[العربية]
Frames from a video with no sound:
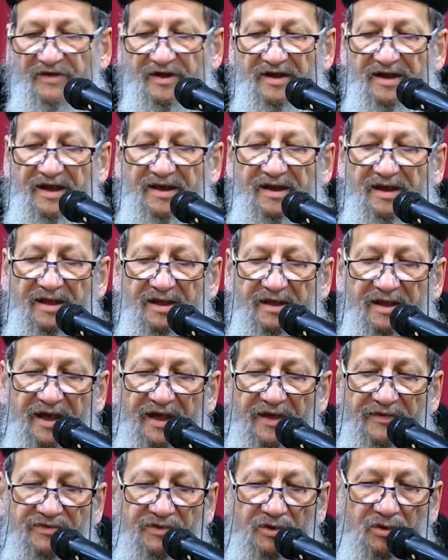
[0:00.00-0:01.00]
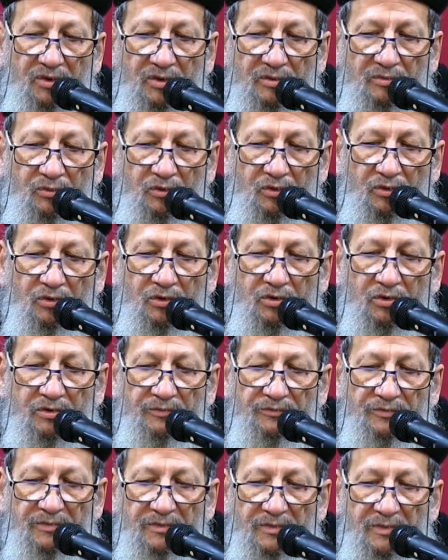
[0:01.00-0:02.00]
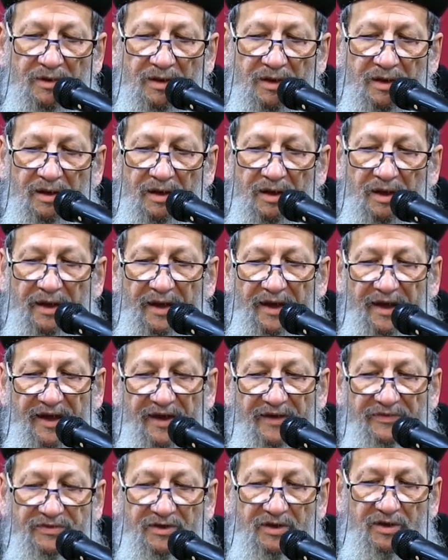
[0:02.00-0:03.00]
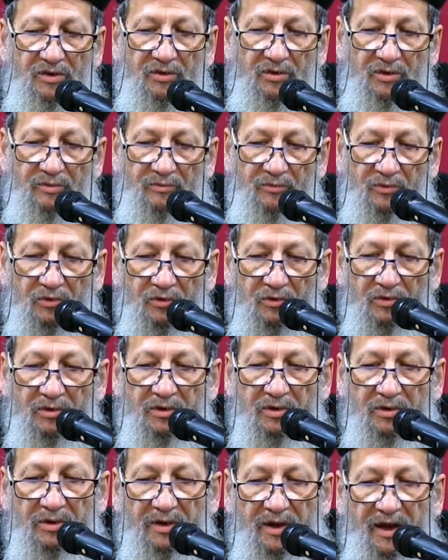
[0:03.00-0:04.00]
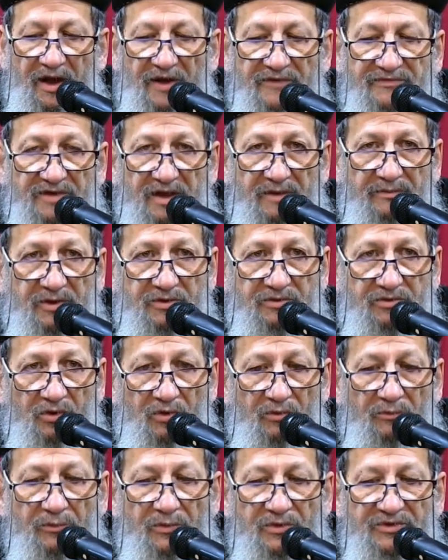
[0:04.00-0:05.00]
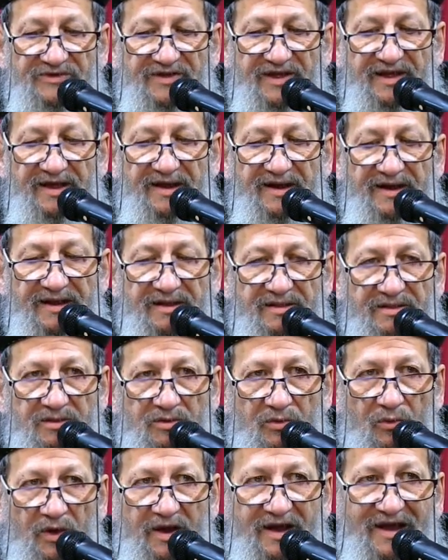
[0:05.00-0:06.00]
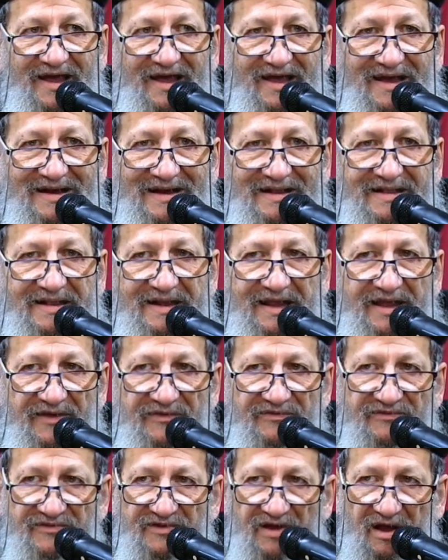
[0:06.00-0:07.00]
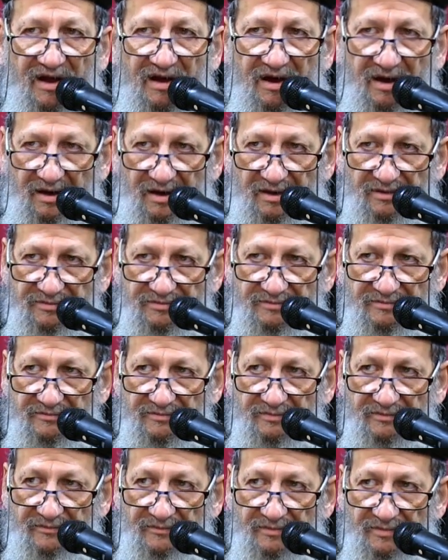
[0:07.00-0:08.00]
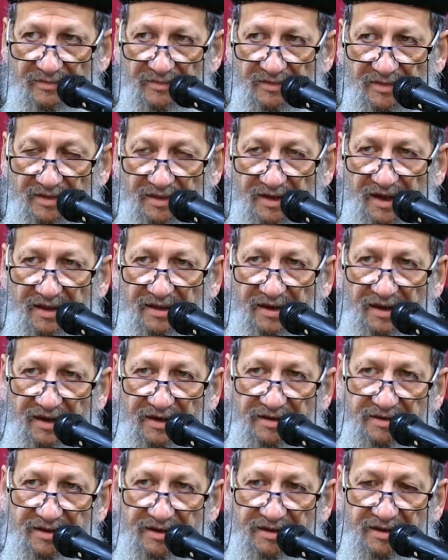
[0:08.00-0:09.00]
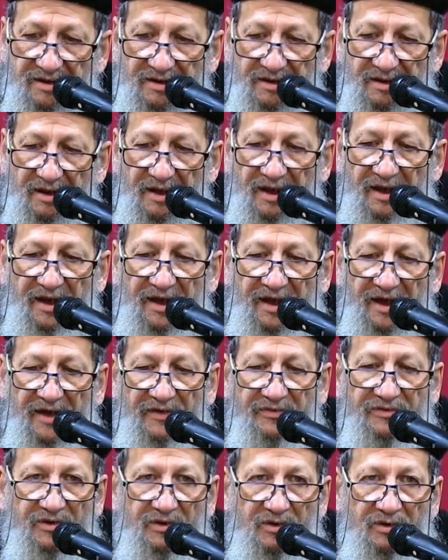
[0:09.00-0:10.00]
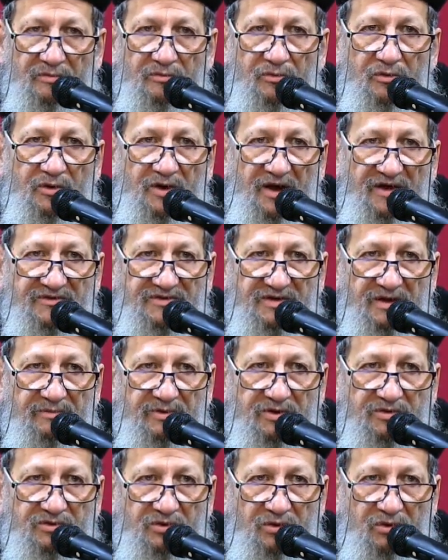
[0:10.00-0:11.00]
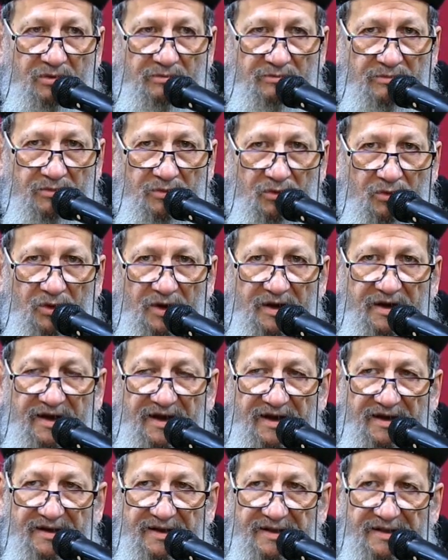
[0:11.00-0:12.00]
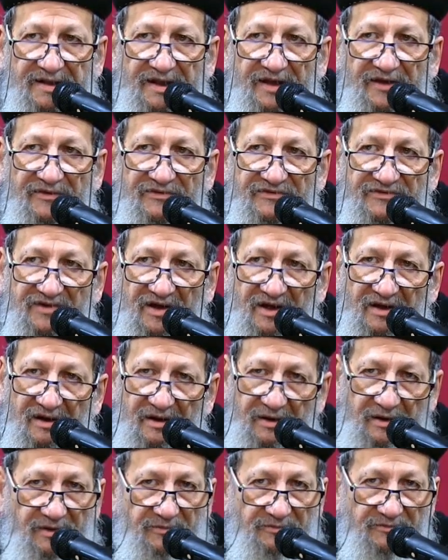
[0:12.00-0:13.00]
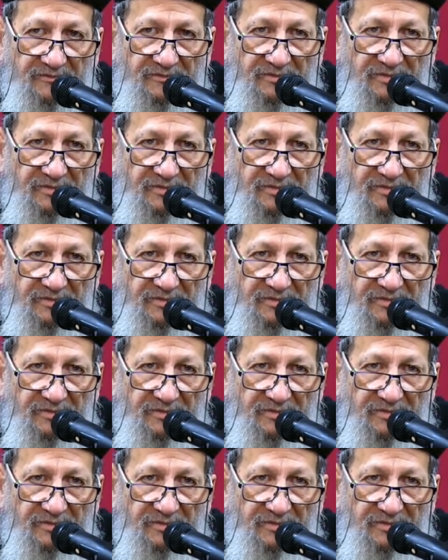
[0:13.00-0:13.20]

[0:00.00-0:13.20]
فقال ايه هذه الامور هذه الامور اصابتهم مثالا وكانت لانذارنا تاني الحته دي هذه الامور اصابتهم وكانت لانذارنا